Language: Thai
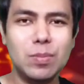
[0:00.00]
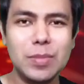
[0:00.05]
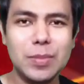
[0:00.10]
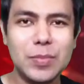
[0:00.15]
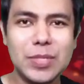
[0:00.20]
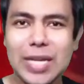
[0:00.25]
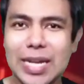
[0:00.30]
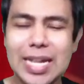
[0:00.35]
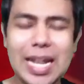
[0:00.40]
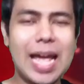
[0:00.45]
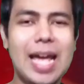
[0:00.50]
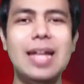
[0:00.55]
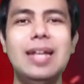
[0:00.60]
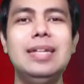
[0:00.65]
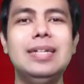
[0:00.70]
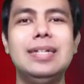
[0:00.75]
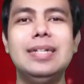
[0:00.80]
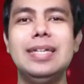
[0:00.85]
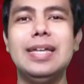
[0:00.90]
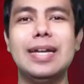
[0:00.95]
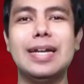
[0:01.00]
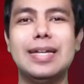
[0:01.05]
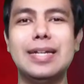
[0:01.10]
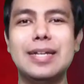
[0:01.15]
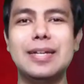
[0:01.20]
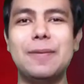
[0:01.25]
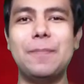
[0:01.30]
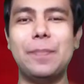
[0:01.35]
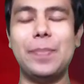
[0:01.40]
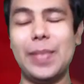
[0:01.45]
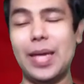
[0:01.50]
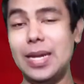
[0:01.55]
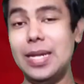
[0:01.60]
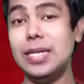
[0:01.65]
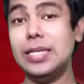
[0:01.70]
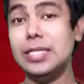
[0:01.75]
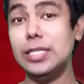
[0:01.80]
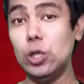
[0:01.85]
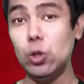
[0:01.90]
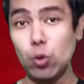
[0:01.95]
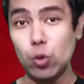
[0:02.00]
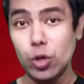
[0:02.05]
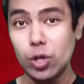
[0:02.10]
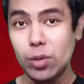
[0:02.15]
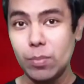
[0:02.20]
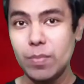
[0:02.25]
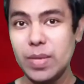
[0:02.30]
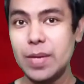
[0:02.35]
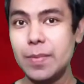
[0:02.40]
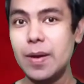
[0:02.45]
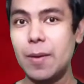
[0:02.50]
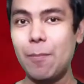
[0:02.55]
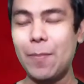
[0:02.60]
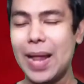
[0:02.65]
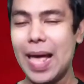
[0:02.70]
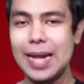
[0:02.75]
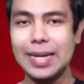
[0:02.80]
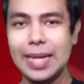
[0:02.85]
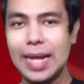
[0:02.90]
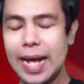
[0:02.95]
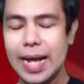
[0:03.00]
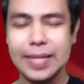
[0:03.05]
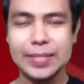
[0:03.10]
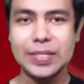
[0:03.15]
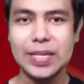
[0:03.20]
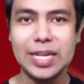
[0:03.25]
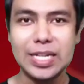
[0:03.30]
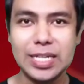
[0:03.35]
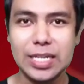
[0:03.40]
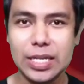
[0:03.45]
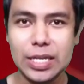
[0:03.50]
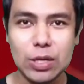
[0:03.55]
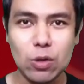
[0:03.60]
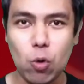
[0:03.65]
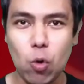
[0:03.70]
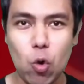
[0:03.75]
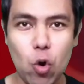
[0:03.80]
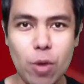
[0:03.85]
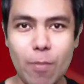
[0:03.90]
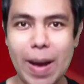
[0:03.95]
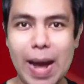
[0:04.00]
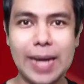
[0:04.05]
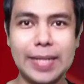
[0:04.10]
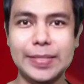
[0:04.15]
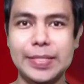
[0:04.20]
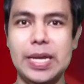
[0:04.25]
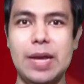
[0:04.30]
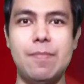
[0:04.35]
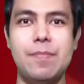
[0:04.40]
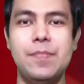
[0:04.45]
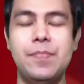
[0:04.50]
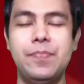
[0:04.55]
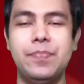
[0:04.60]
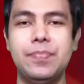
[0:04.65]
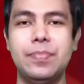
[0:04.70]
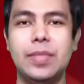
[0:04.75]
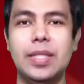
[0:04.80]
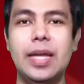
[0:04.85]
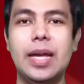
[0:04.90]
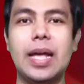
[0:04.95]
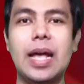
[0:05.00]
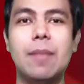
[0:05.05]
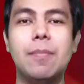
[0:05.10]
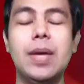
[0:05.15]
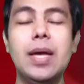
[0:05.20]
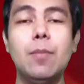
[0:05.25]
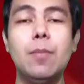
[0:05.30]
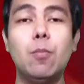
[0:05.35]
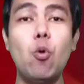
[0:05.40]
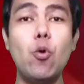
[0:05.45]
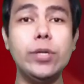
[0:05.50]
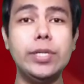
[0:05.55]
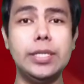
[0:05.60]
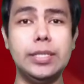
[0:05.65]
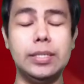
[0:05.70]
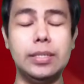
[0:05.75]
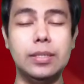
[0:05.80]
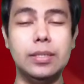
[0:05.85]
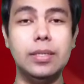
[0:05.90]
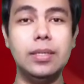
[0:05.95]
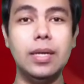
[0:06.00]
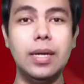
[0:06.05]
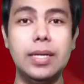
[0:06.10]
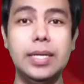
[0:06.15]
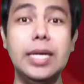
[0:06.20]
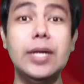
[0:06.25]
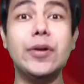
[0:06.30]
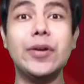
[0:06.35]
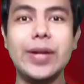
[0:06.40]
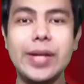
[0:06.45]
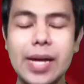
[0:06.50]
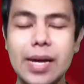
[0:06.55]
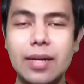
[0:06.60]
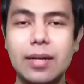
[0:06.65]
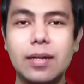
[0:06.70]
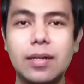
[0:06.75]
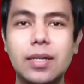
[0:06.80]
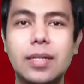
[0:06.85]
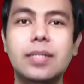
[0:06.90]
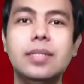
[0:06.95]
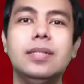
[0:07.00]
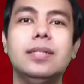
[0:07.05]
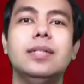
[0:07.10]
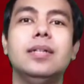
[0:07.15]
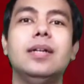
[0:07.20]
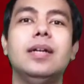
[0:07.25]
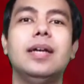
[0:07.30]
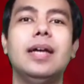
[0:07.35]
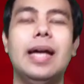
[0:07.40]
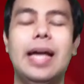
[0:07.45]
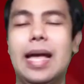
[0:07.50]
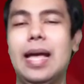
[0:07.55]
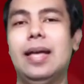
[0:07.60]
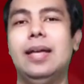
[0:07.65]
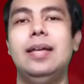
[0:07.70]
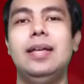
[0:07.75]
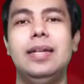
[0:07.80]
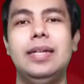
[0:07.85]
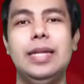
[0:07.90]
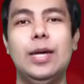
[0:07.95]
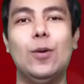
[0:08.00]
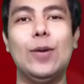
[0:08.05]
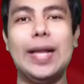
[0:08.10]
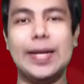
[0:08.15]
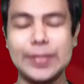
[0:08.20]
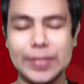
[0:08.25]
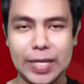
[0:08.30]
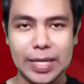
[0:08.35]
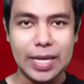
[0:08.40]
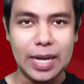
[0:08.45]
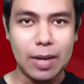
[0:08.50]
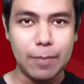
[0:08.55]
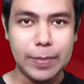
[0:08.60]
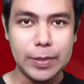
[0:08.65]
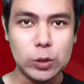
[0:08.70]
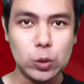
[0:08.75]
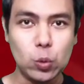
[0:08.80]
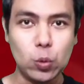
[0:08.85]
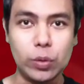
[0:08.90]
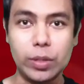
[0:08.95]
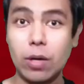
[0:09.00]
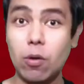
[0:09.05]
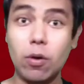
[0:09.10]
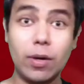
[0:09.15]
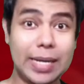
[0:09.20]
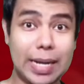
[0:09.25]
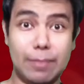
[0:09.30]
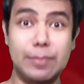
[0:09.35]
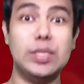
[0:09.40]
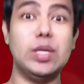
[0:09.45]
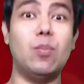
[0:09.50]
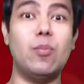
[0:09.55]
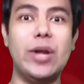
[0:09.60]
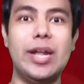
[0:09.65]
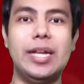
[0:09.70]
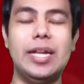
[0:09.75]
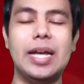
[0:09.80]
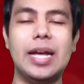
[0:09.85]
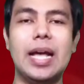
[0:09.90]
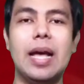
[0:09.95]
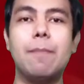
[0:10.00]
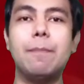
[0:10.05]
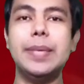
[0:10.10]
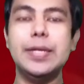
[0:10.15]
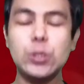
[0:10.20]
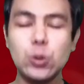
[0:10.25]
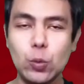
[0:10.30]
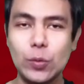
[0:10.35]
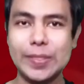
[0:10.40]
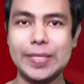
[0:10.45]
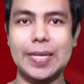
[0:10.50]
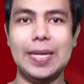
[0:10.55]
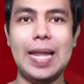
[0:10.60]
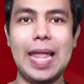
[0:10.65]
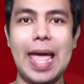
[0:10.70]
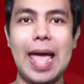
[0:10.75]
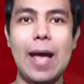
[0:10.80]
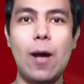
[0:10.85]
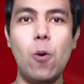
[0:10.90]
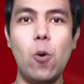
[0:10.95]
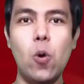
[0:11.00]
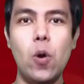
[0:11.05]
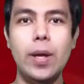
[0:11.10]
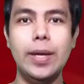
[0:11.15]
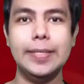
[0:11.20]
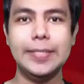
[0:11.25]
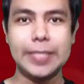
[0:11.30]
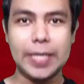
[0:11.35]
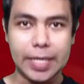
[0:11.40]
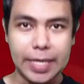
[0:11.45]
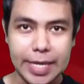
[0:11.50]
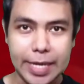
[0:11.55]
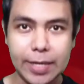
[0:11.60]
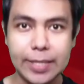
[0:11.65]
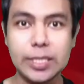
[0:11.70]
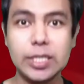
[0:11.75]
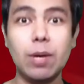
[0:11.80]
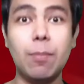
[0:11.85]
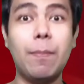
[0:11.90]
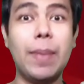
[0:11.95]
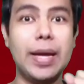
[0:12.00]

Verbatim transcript: ชนะเลยอย่างนั้นอ่ะอันนี้คือลุ้นมีแบบพลาดท่าเสียทีโอยบาดเจ็บนะครับพูดถึงเนื้อเรื่องก็คืออ่ะเดี๋ยวหลังจากเนี้ยพิสูจน์เขาก็ทำสำเร็จนะครับ พิสูจน์เสร็จแล้ว จากนี้ก็จะไป